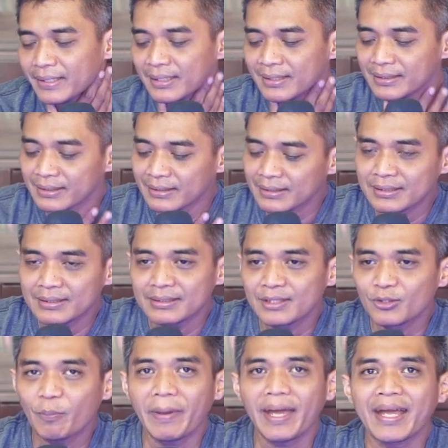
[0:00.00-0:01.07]
eh.
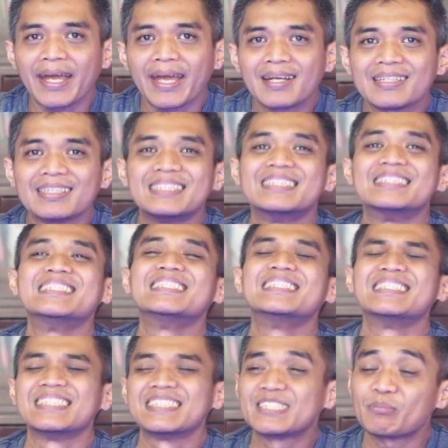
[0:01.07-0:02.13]
Aduh pengen.
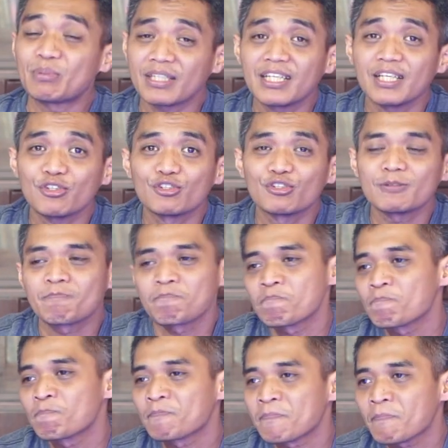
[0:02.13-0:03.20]
Seperti itu.
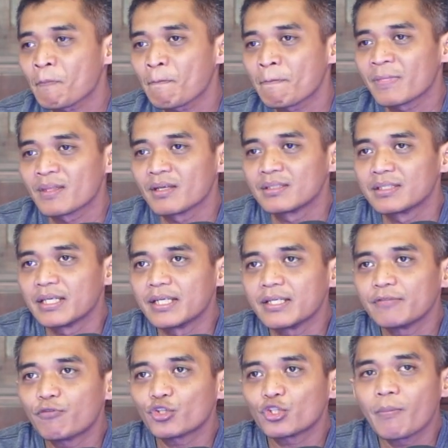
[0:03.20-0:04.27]

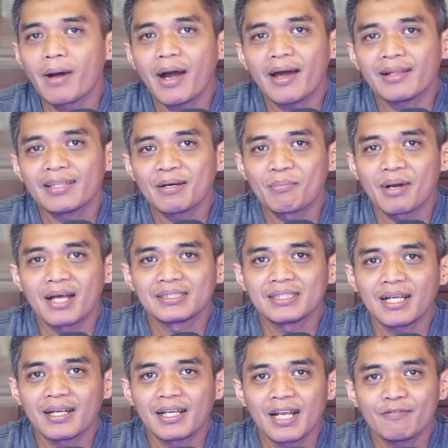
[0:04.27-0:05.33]
Jadi foto makanan yang berhasil
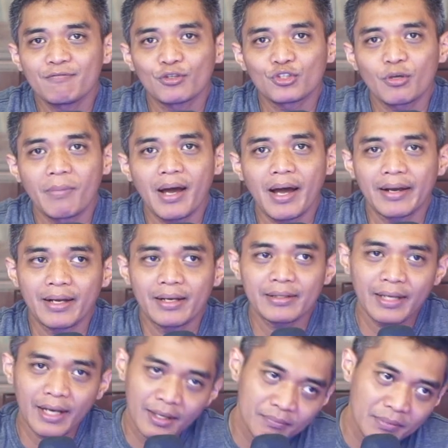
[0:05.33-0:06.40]
adalah foto makanan
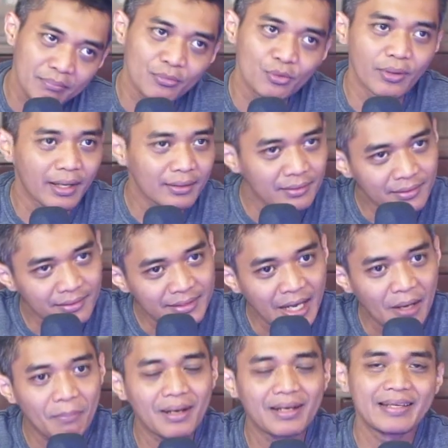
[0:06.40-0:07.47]
yang membuat
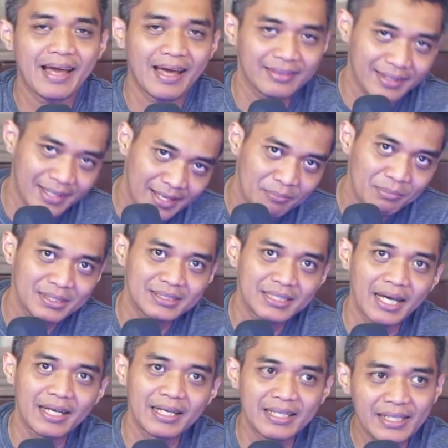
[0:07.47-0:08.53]
yang melihatnya
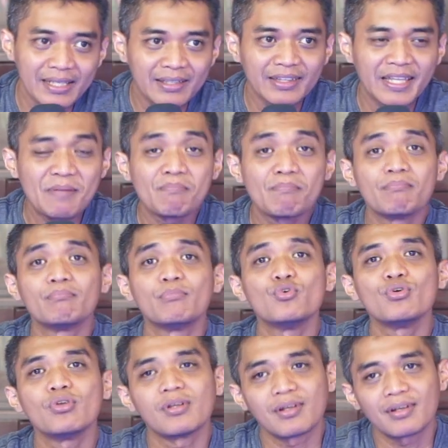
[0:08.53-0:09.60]
menjadi
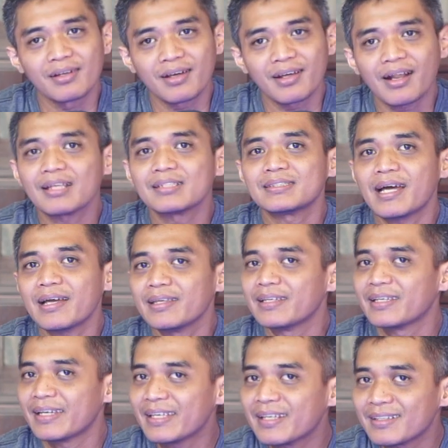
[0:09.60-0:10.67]
timbul rasa
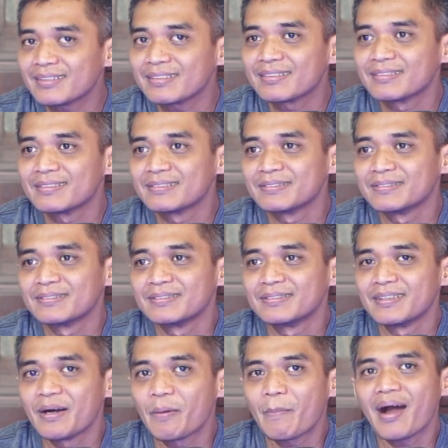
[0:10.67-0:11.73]
ingin
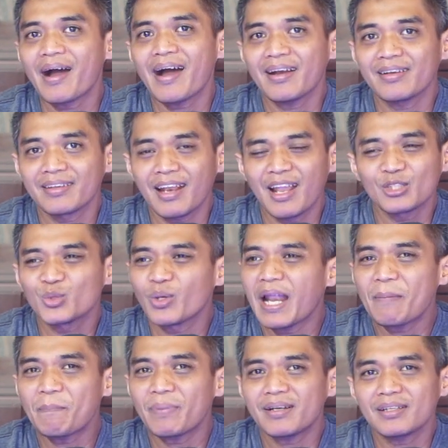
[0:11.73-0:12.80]
makannya langsung
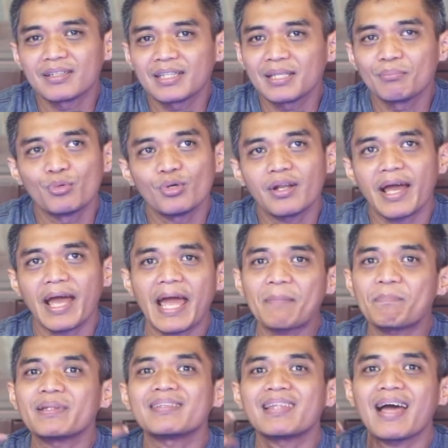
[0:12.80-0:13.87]
lapar ya timbul
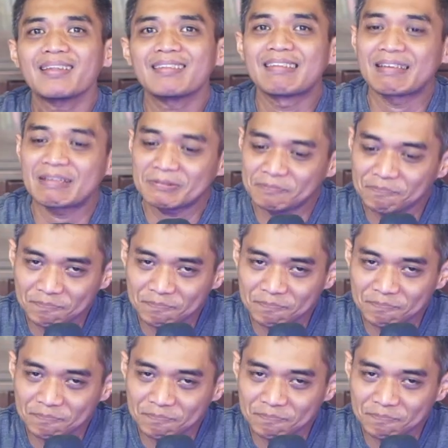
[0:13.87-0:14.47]
appetite-nya